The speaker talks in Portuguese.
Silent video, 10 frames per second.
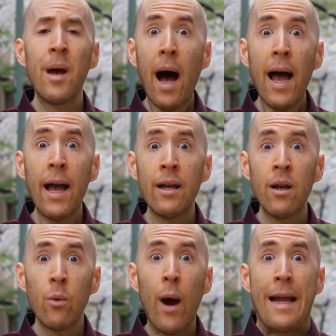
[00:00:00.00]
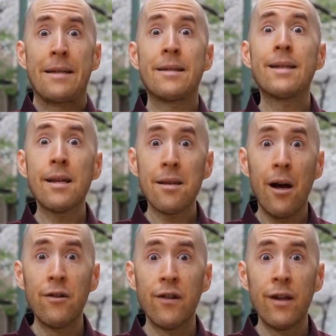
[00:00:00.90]
Os meus estavam em
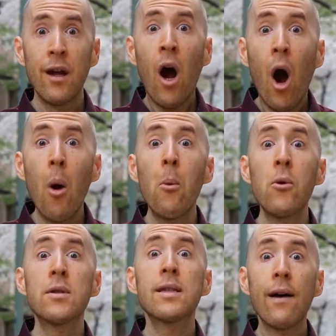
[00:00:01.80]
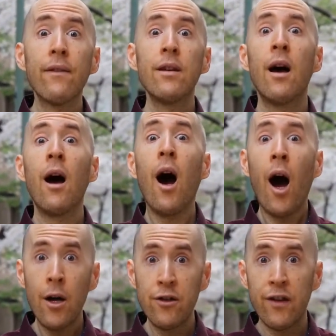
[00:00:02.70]
600, quase
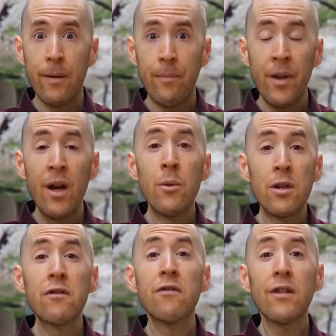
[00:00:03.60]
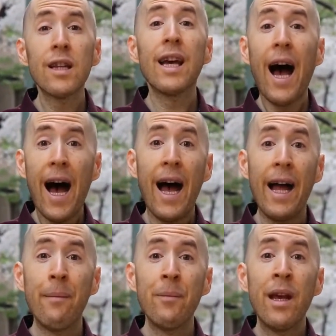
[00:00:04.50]
700, o que é muito alto.
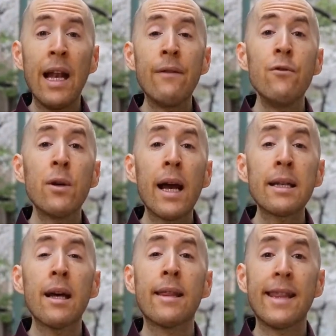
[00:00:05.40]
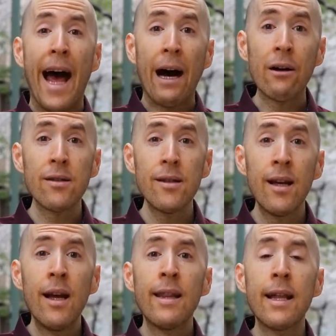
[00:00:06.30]
E se você chegar a
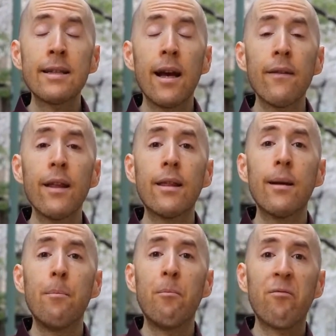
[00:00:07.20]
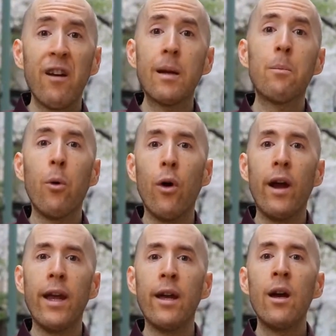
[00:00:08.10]
mil, é como o ponto de
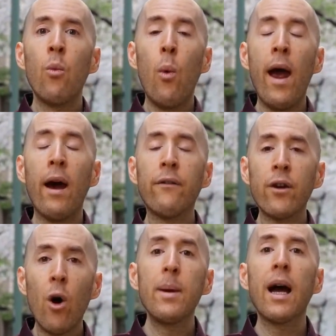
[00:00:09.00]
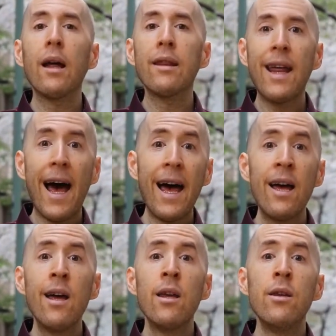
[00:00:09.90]
ruptura, onde, se você for além
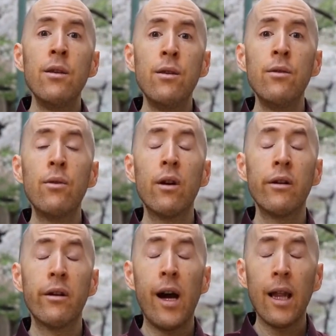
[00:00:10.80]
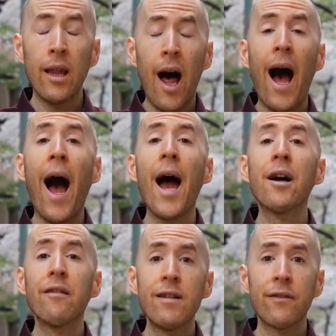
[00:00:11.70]
disso, corre um risco muito
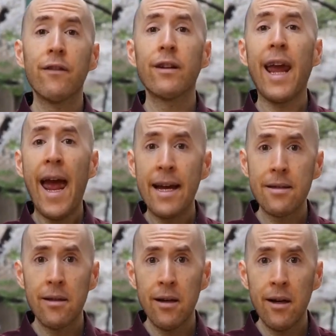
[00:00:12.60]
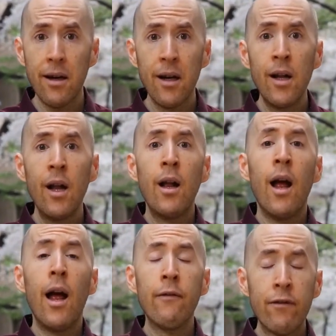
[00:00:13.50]
maior de câncer e coisas
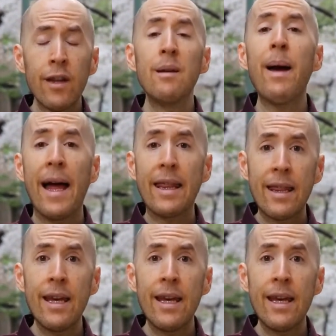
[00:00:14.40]
realmente ruins.